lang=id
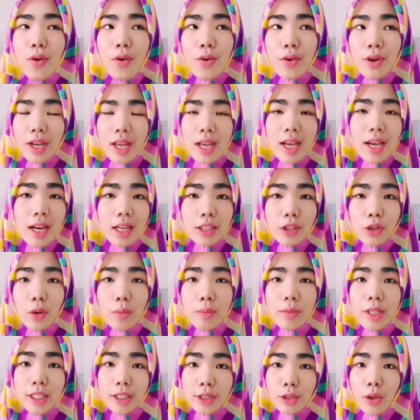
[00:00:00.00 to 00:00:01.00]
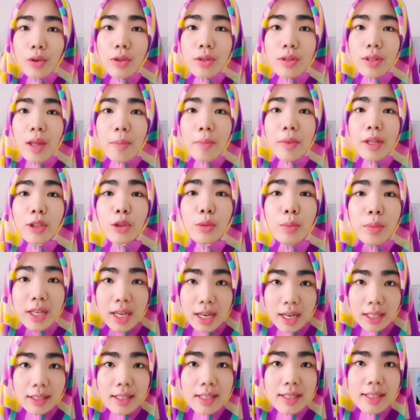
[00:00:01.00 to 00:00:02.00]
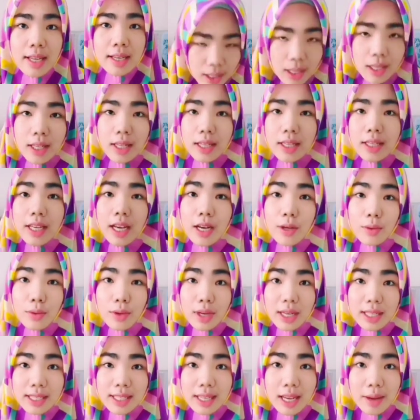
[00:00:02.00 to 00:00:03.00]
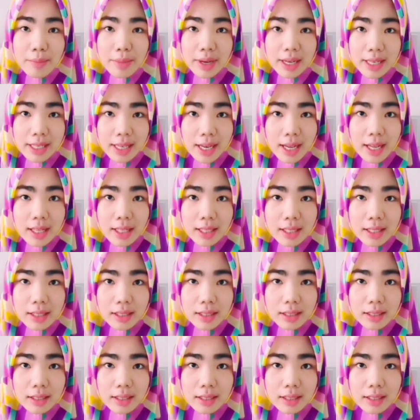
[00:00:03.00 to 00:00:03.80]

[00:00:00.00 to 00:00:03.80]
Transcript: dongeng atau mitos tapi itu beneran terjadi. Ini aku kasih gambarnya.